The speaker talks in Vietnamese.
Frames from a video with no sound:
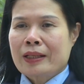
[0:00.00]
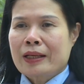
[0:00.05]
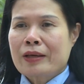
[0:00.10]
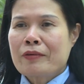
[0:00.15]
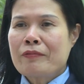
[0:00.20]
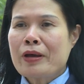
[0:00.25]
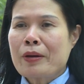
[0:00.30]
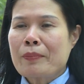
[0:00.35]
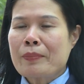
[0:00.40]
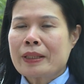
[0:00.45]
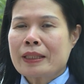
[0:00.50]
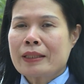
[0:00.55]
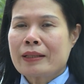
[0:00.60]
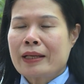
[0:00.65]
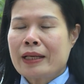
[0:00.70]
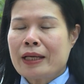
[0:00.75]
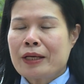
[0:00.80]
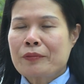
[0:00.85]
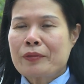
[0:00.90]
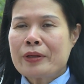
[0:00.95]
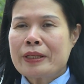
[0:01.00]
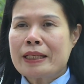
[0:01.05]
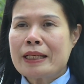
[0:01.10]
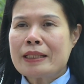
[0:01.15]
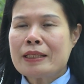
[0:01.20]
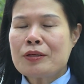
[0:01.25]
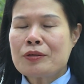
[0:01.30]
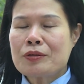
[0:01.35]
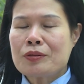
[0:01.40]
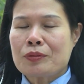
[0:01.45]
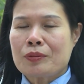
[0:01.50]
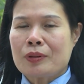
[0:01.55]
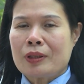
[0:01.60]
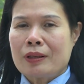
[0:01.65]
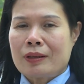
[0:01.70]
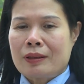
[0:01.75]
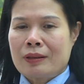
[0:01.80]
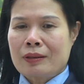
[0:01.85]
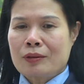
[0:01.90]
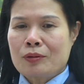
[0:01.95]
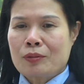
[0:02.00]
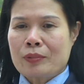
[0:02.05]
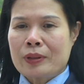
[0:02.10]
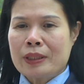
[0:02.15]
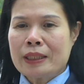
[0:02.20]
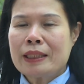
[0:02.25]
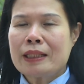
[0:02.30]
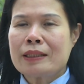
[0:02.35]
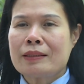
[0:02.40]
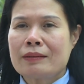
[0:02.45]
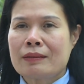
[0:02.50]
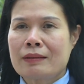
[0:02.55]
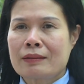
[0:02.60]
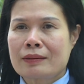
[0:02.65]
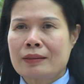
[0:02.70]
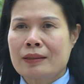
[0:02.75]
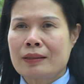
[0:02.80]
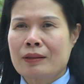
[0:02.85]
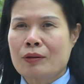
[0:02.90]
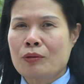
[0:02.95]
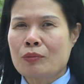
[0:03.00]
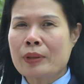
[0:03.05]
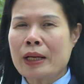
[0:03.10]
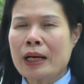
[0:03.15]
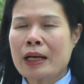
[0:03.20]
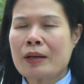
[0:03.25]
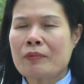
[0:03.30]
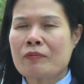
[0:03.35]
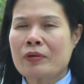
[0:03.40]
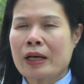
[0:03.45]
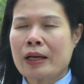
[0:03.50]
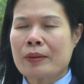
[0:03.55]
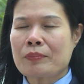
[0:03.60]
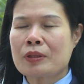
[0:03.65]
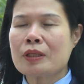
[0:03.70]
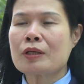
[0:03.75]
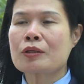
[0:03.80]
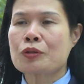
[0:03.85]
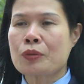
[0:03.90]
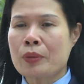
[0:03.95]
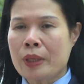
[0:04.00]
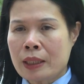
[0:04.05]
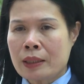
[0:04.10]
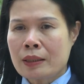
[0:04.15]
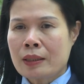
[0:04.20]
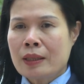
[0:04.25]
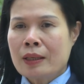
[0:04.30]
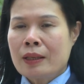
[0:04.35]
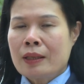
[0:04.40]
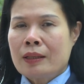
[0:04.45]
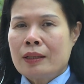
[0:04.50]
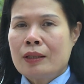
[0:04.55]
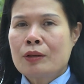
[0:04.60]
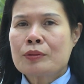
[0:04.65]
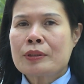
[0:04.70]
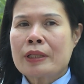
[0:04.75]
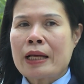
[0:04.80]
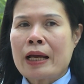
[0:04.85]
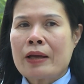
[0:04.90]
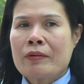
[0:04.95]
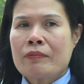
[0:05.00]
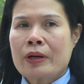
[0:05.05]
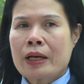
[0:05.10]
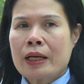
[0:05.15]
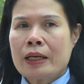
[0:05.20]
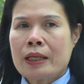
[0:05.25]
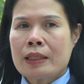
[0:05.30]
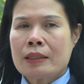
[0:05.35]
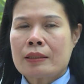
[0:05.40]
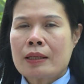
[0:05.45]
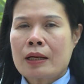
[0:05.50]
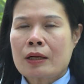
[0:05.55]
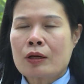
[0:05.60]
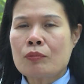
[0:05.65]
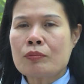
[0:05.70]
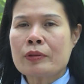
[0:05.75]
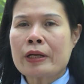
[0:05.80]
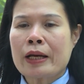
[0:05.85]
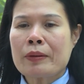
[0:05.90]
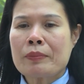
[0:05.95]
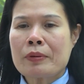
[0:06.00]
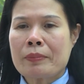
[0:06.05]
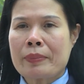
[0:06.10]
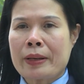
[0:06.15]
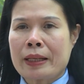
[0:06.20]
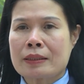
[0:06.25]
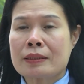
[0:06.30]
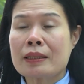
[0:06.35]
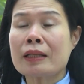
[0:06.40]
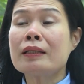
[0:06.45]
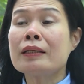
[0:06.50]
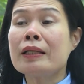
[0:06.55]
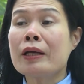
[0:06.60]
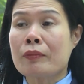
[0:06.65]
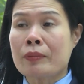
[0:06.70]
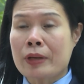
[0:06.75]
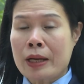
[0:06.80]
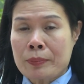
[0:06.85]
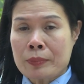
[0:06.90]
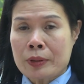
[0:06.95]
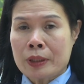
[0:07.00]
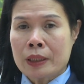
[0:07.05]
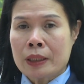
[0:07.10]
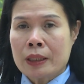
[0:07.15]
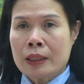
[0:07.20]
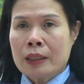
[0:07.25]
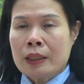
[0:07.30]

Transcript: Cái việc mà thực hiện quy chế dân chủ ở Cục Quản lý Thị trường thì cũng đã là việc làm thường xuyên, lâu dài và cái này đã công khai minh bạch rất nhiều năm rồi.